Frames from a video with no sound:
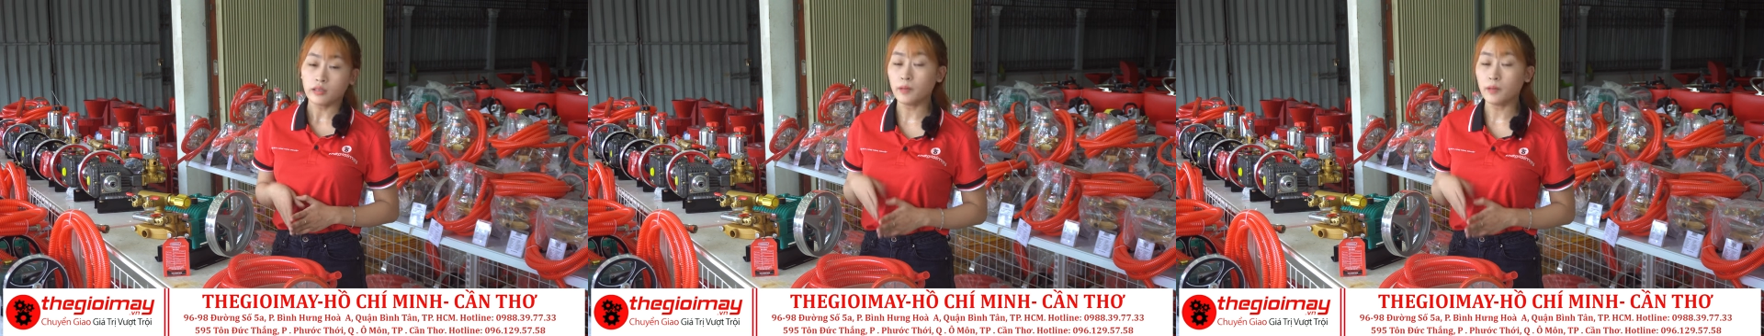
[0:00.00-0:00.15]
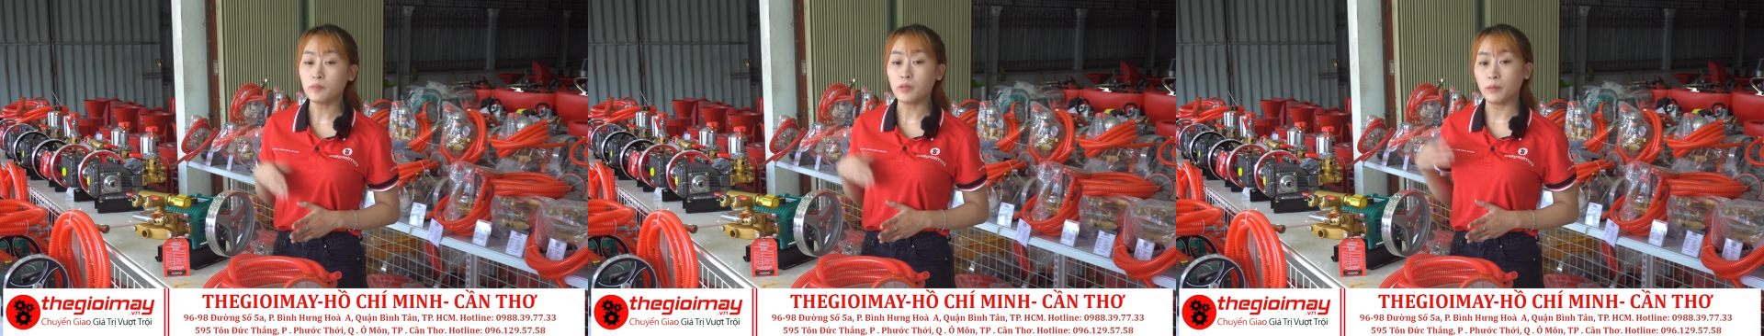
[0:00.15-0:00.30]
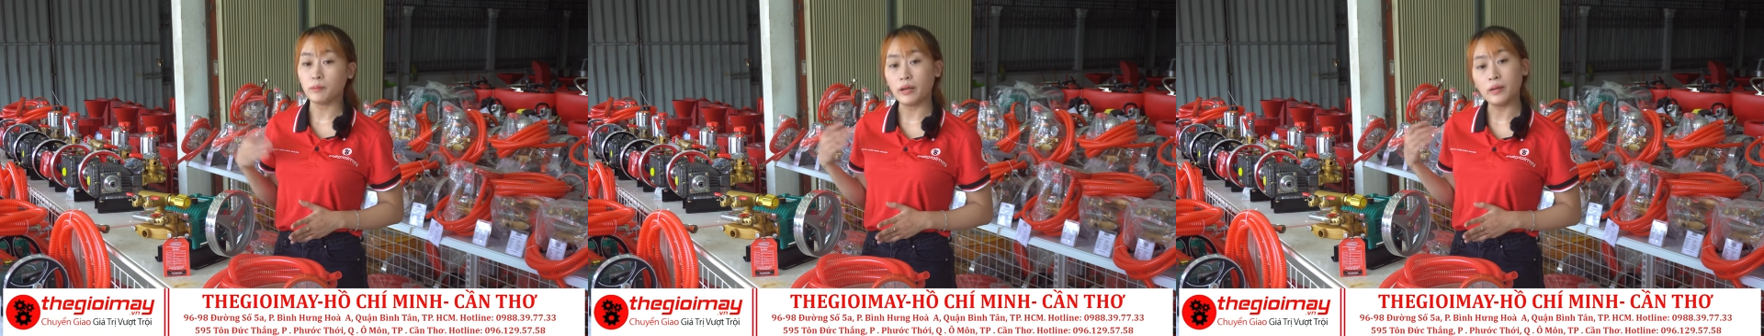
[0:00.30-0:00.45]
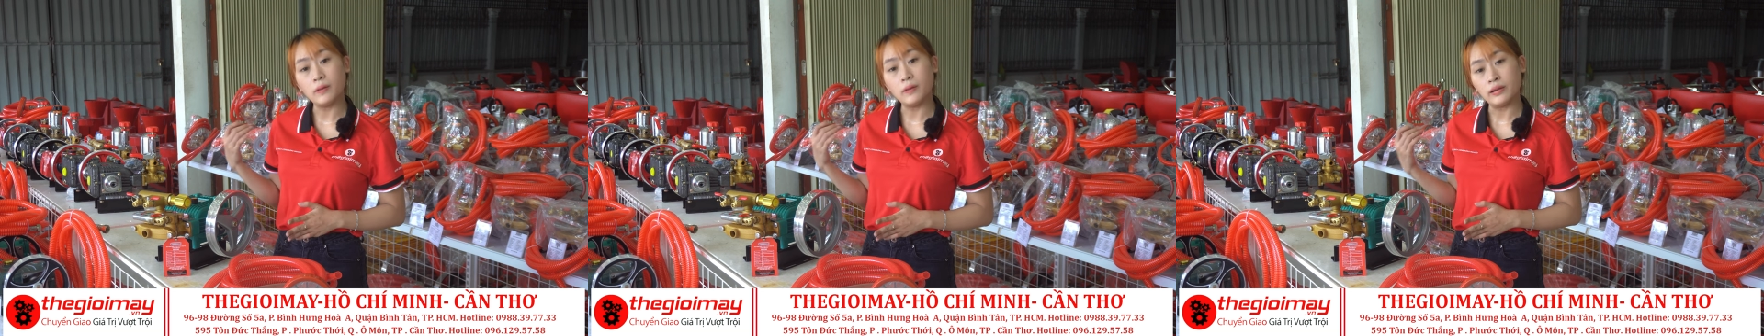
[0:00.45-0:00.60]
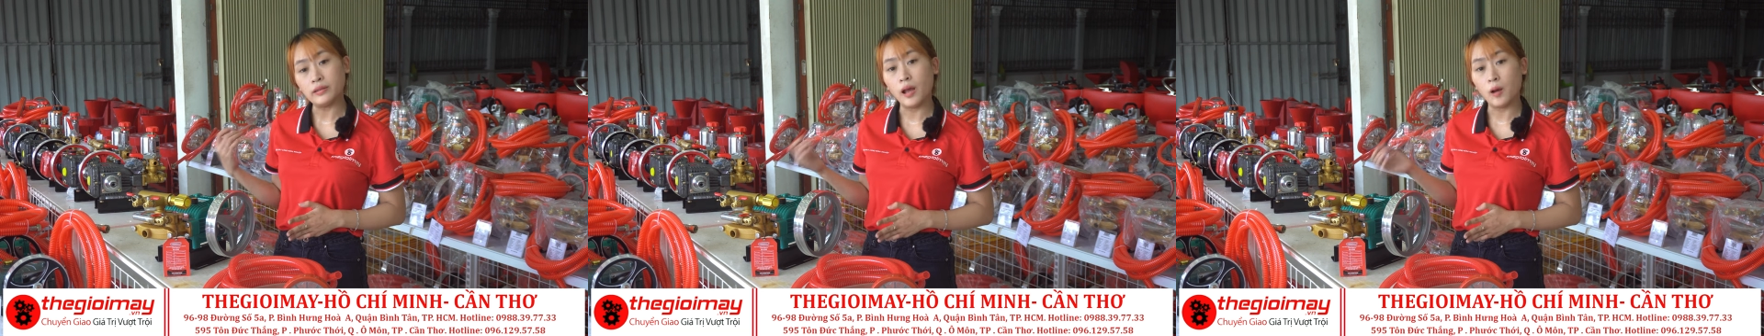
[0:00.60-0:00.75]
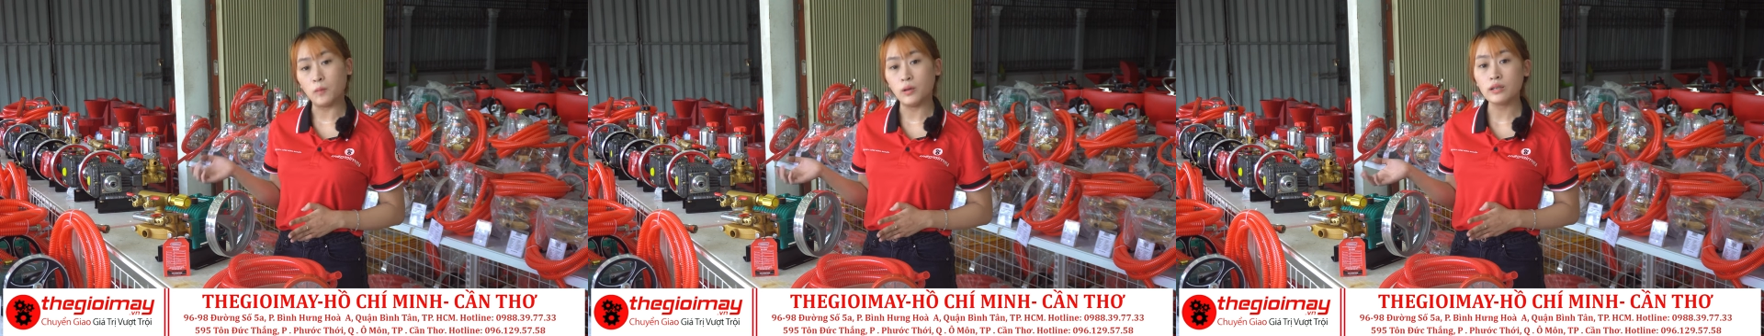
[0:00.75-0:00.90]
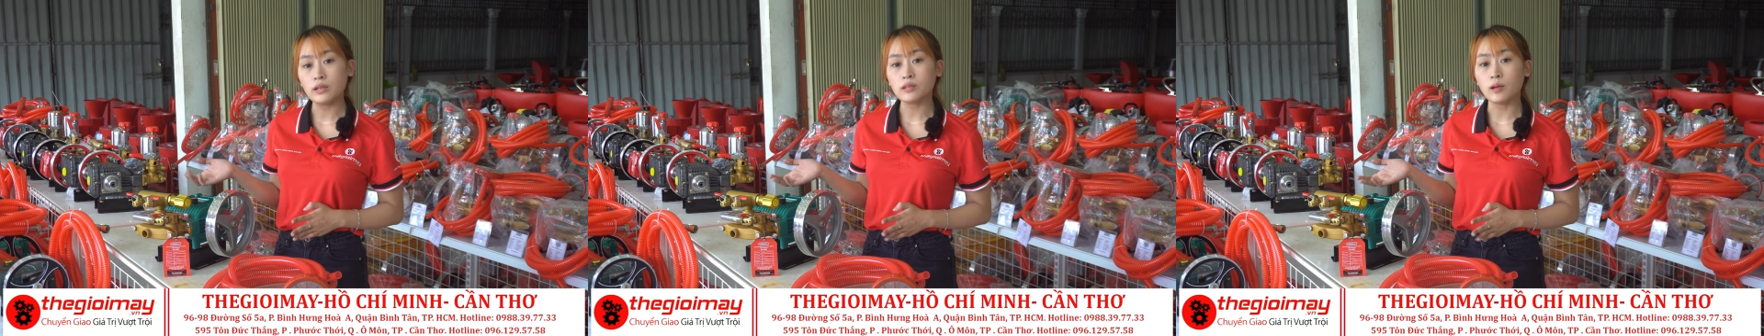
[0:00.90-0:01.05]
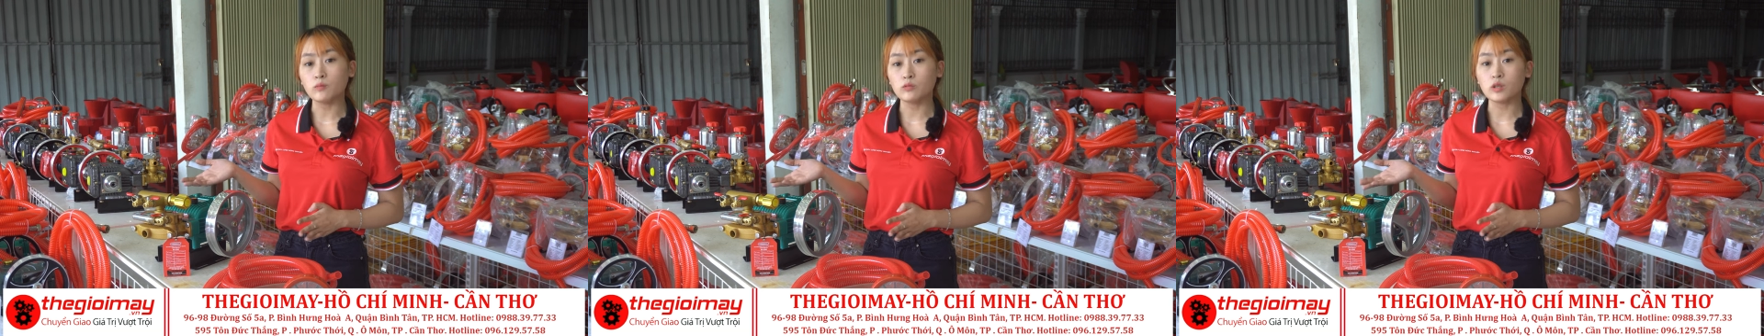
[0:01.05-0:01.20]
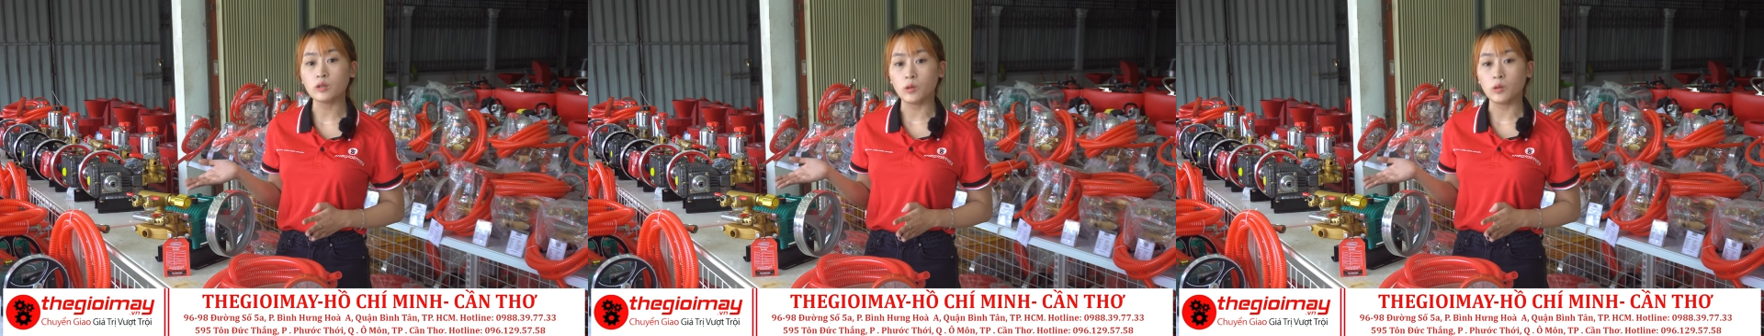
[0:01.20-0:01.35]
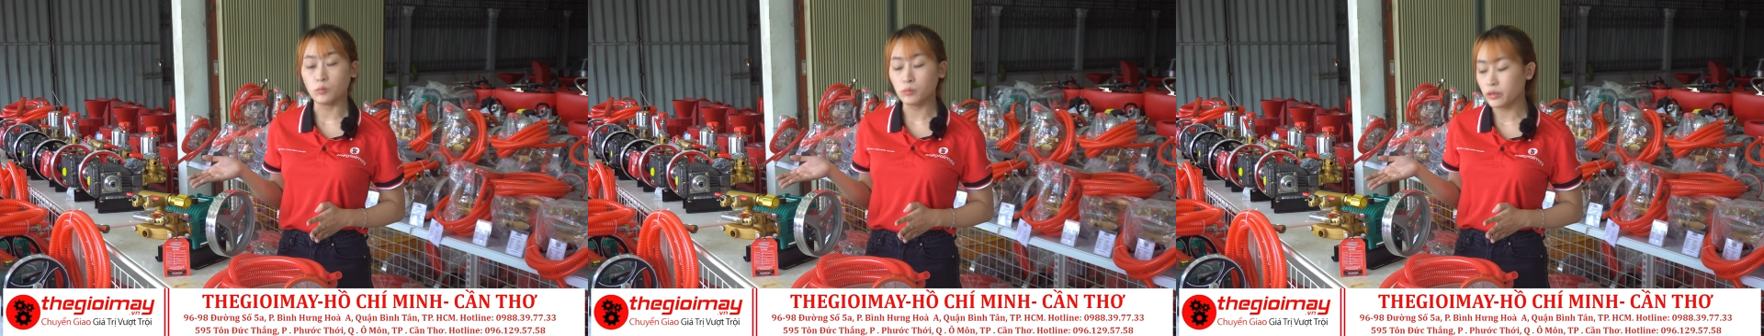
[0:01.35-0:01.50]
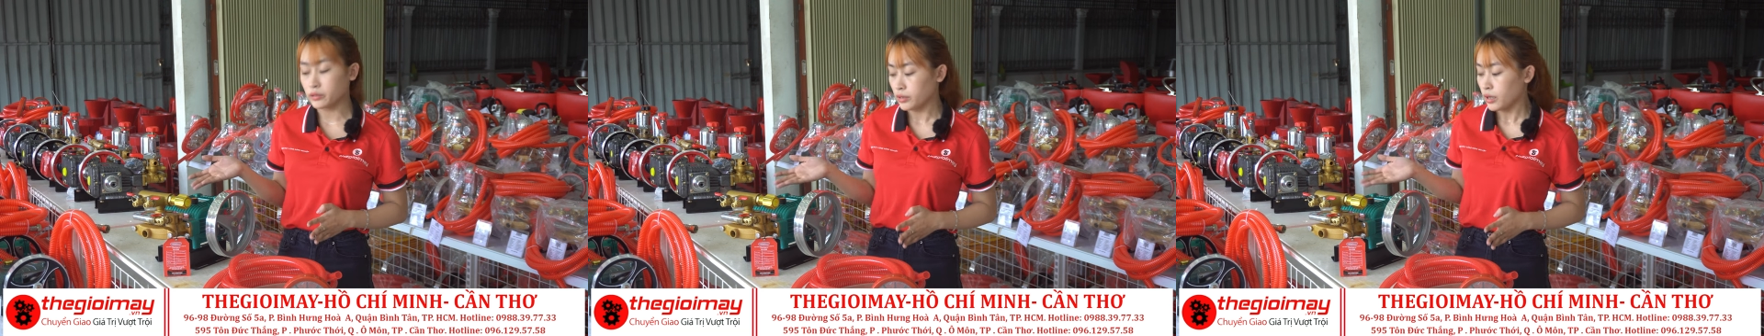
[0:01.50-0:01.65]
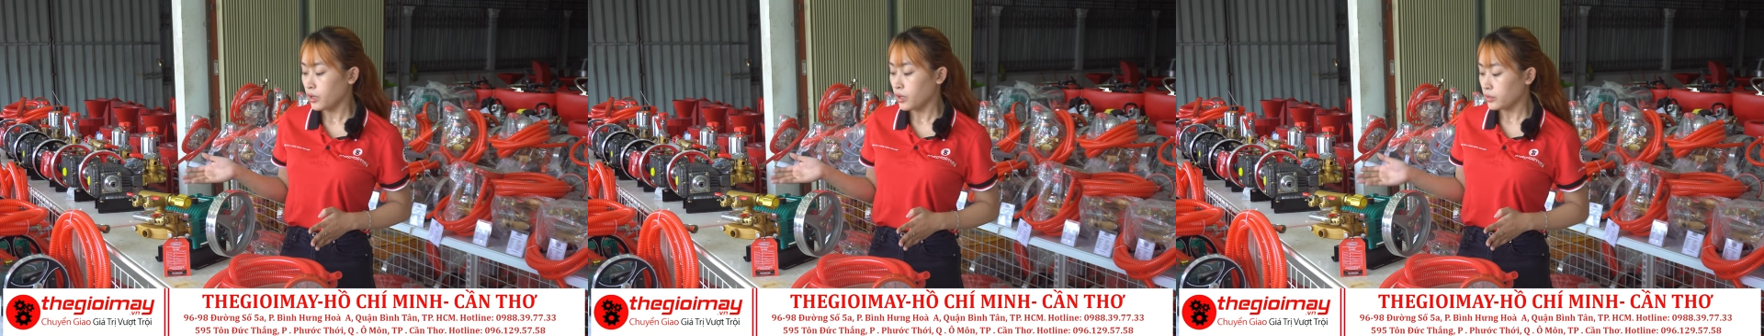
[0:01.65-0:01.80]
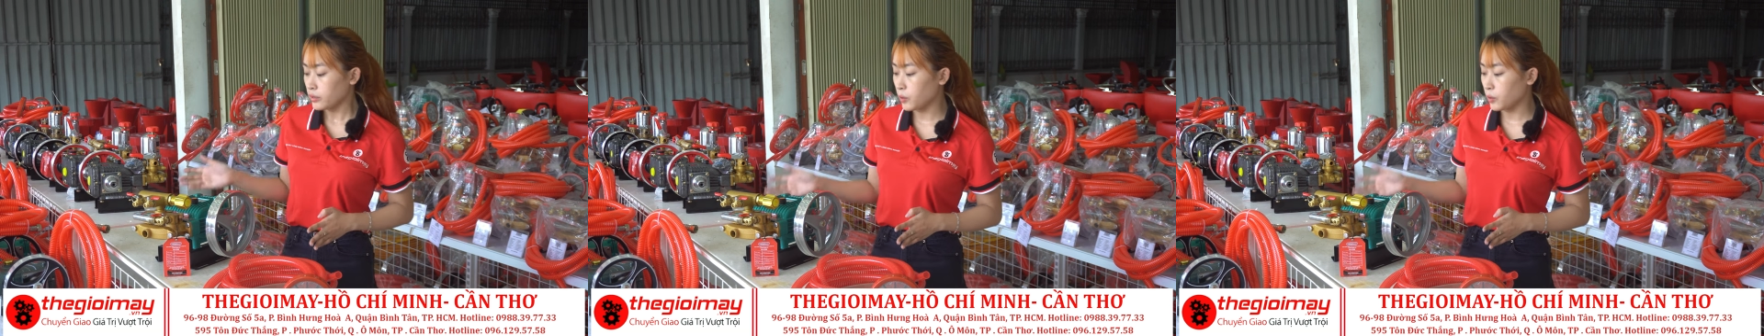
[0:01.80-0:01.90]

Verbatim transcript: giúp cho máy hoạt động hết công suất của mình,